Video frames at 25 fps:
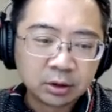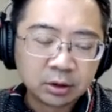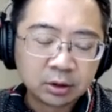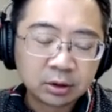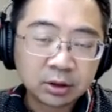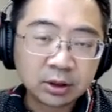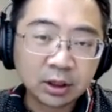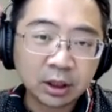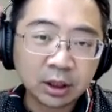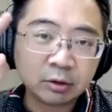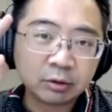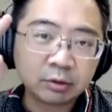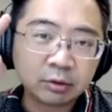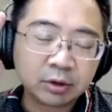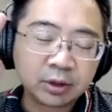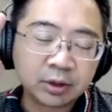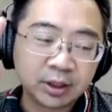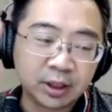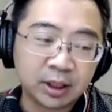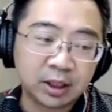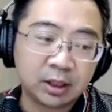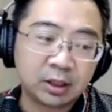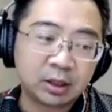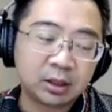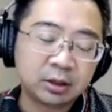照
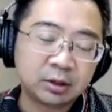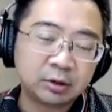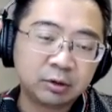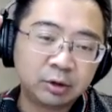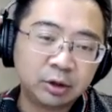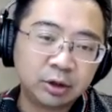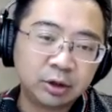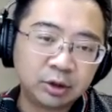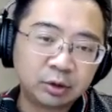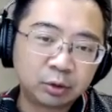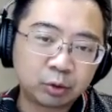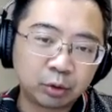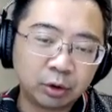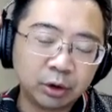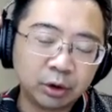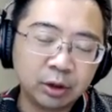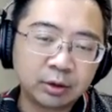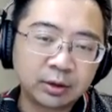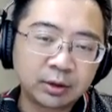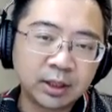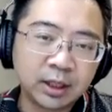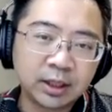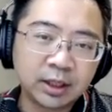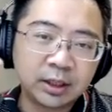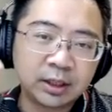讲啊，你所有
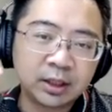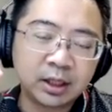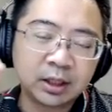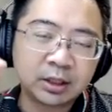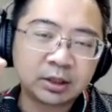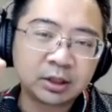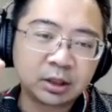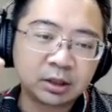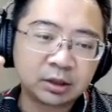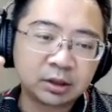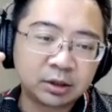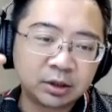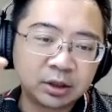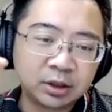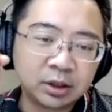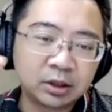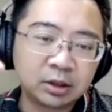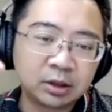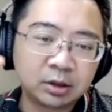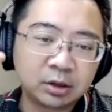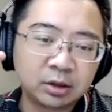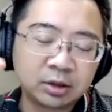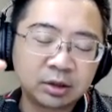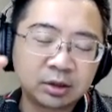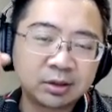在以太上的任
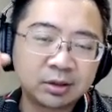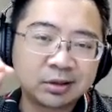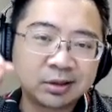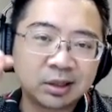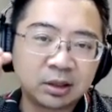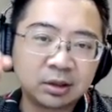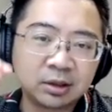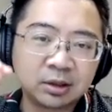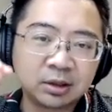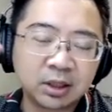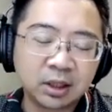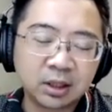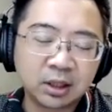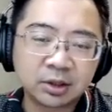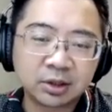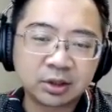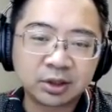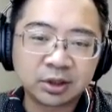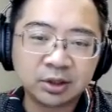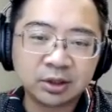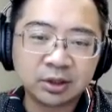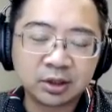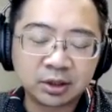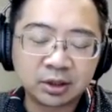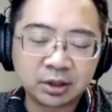何的资产，在
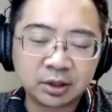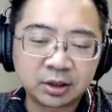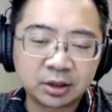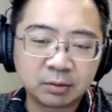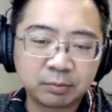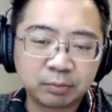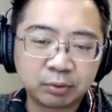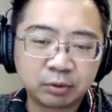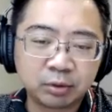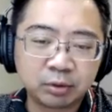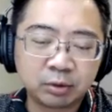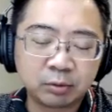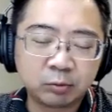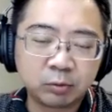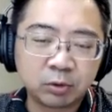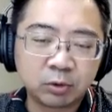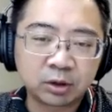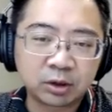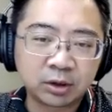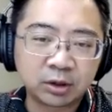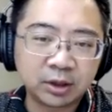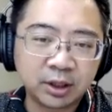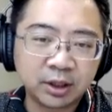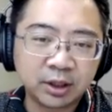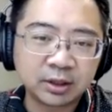新的这些 Proof of Work
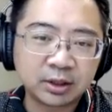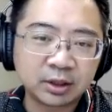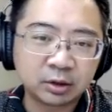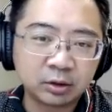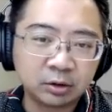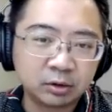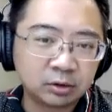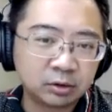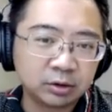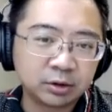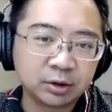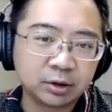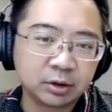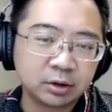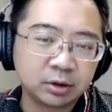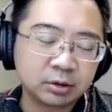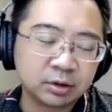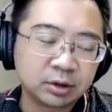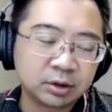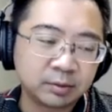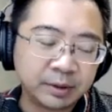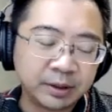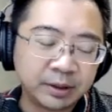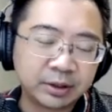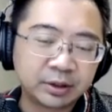的链上，通通都有。
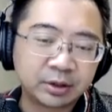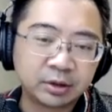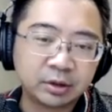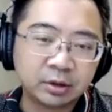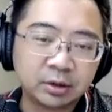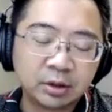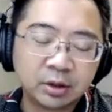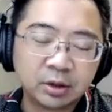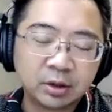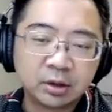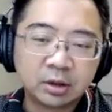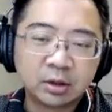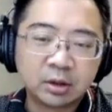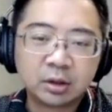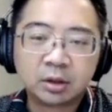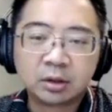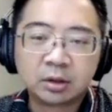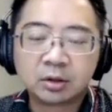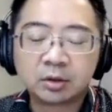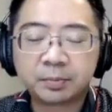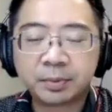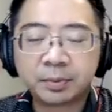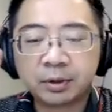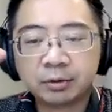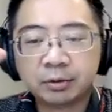什么意思？
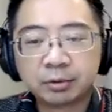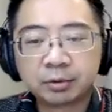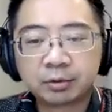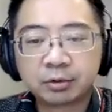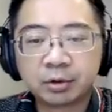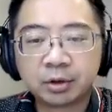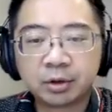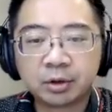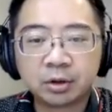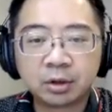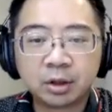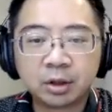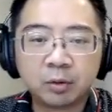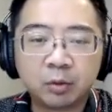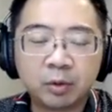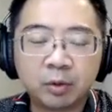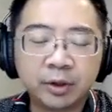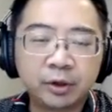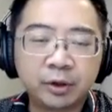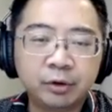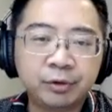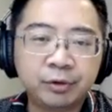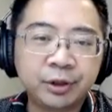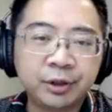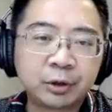就比如说，哎，我
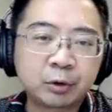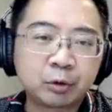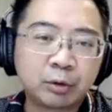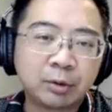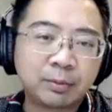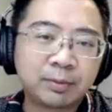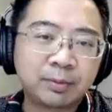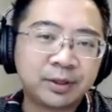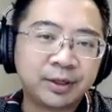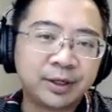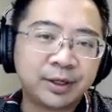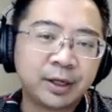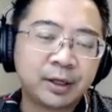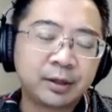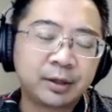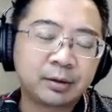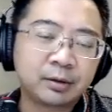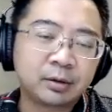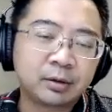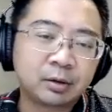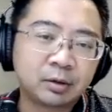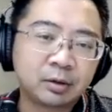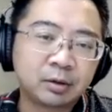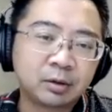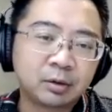有 Uniswap 的链，
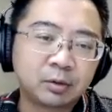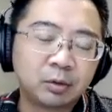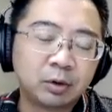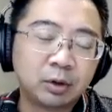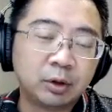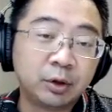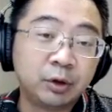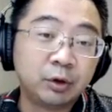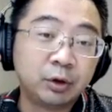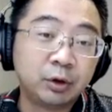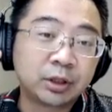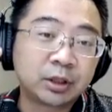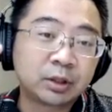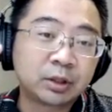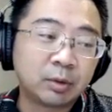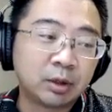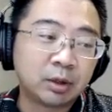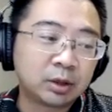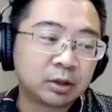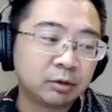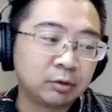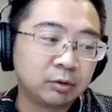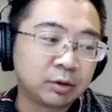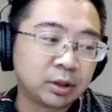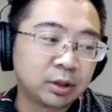我有 Uniswap
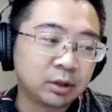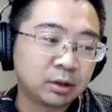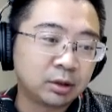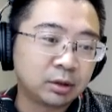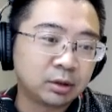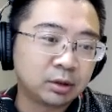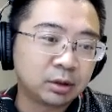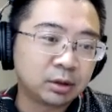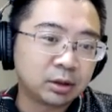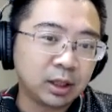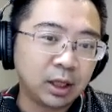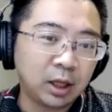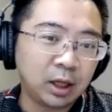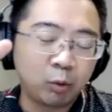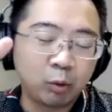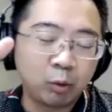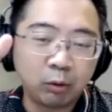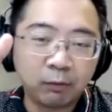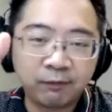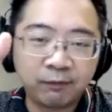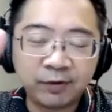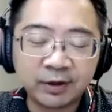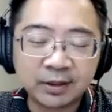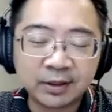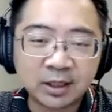token， 那
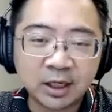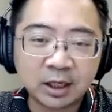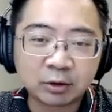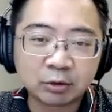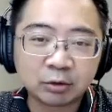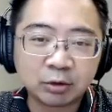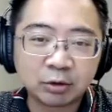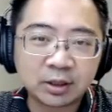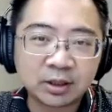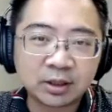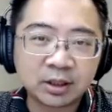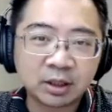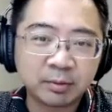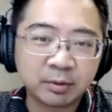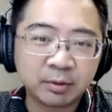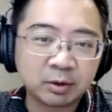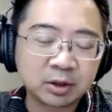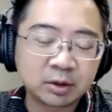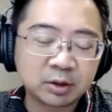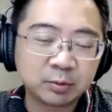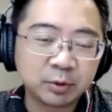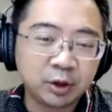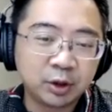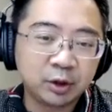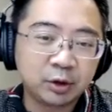我分叉出来上面
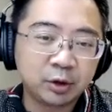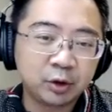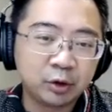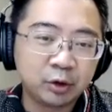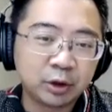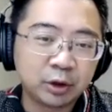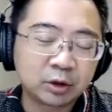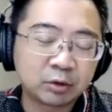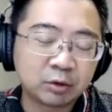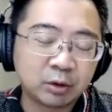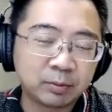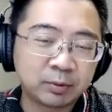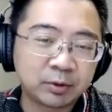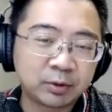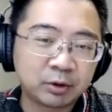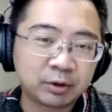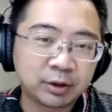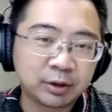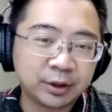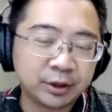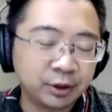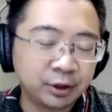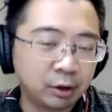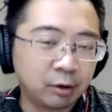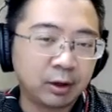是不是也有 Uniswap
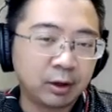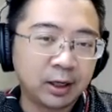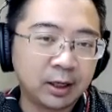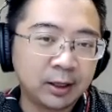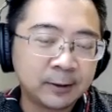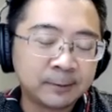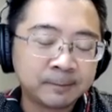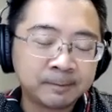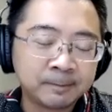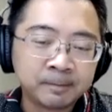token？ 有啊。